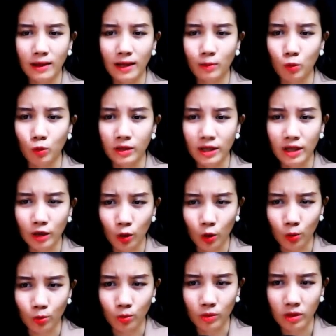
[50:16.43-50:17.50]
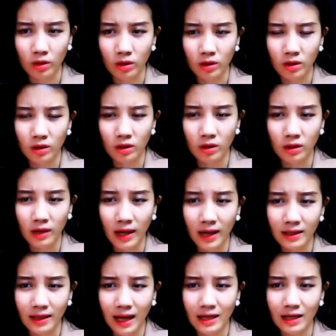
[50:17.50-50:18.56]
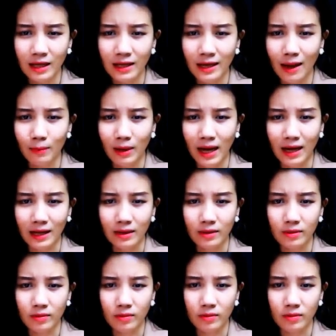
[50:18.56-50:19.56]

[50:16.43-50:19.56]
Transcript: là muốn đi cùng Anh ta liền đáp lại